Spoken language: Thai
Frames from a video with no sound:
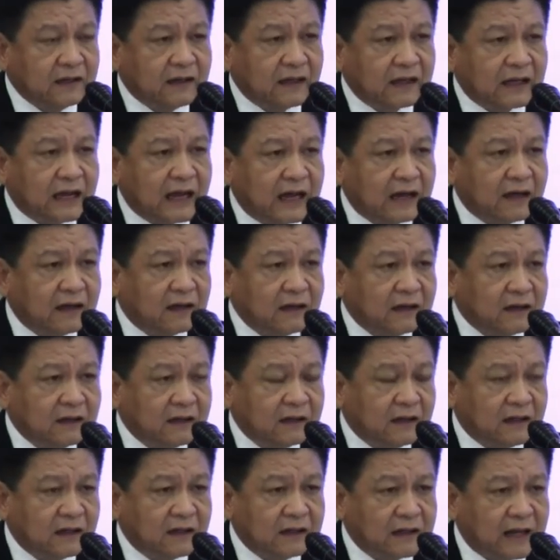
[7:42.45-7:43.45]
ในการ
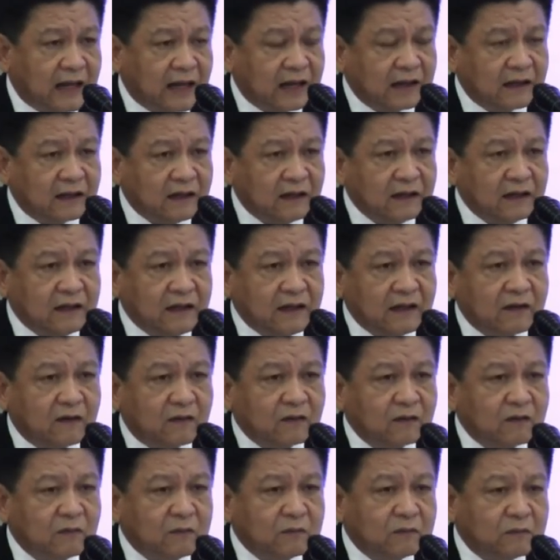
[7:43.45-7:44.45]
เดินทางเคลื่อนที่ข
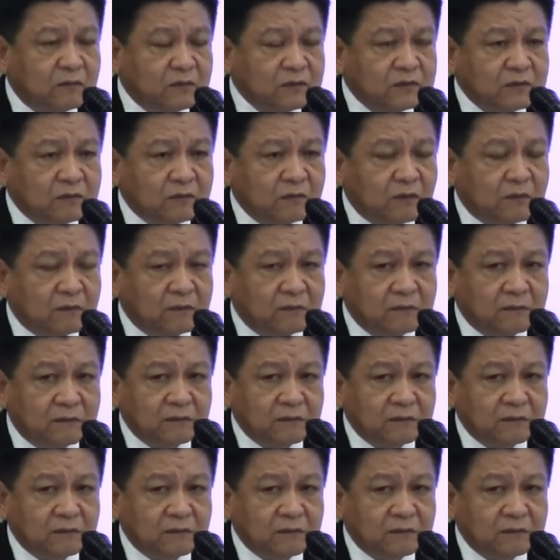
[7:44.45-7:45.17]
องกลุ่มผู้ชุมนุม